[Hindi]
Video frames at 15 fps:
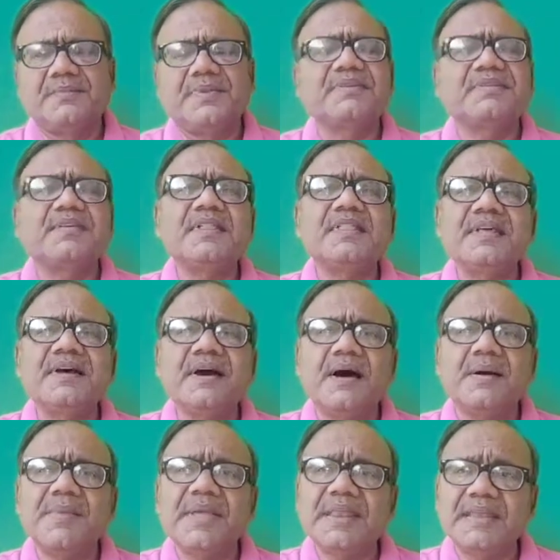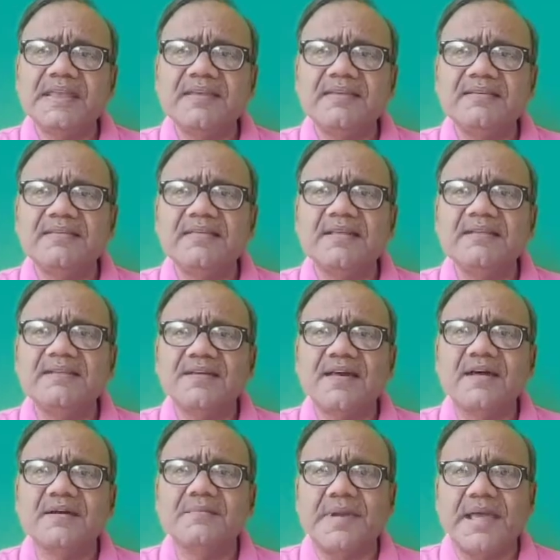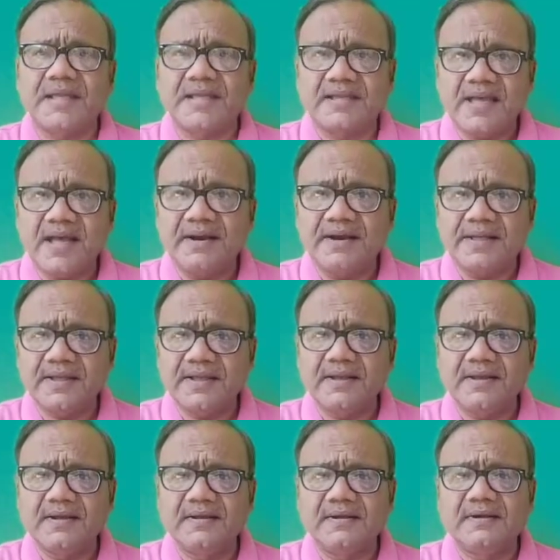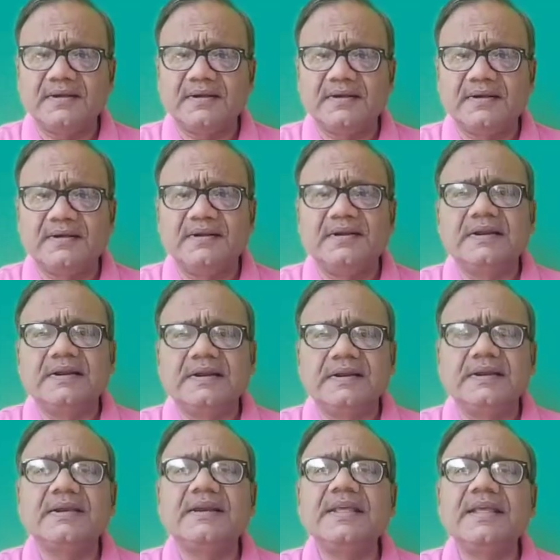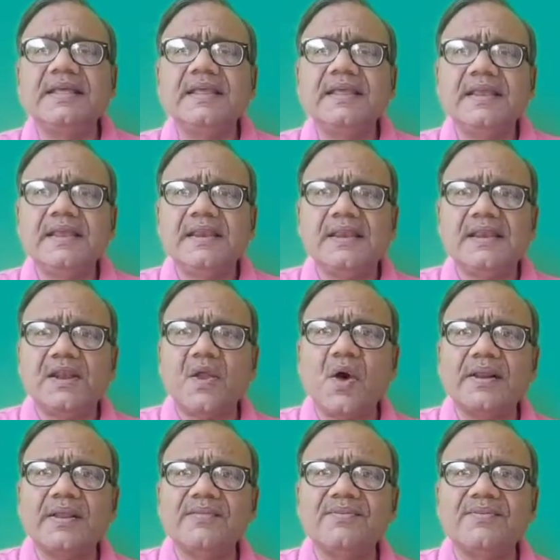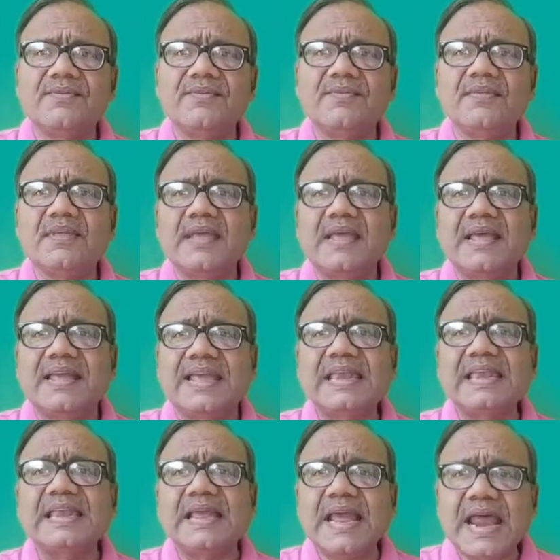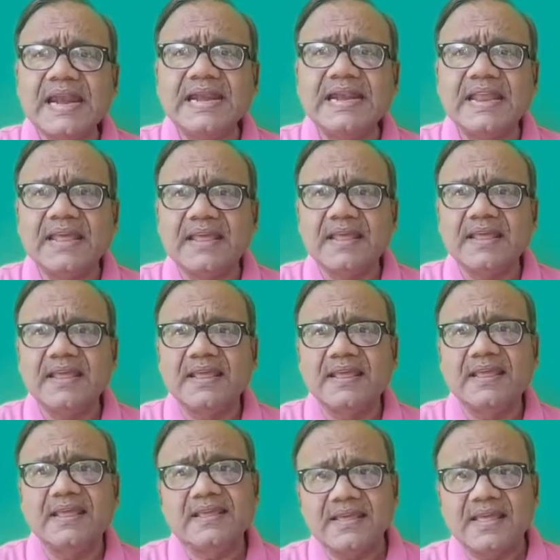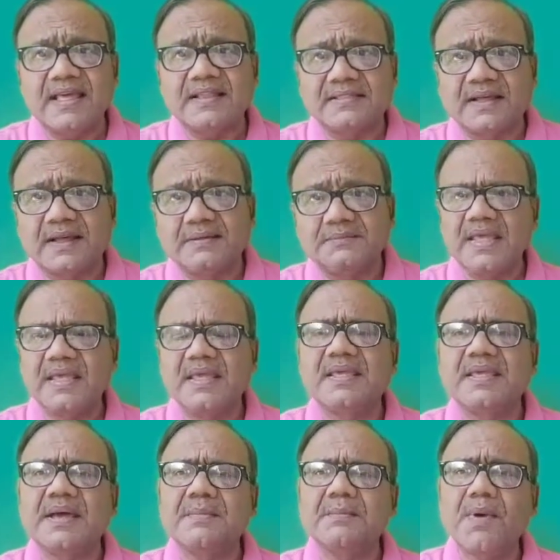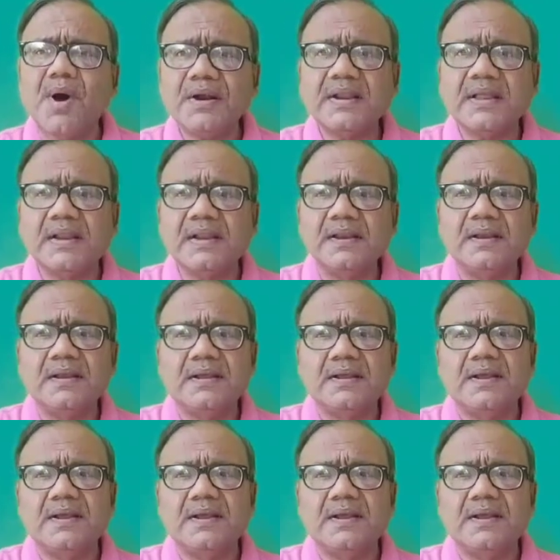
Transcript: प्रसिद्ध अमेरिकी संचार वैज्ञानिक डी लॉरेंस किनकेड ने किया था यह मॉडल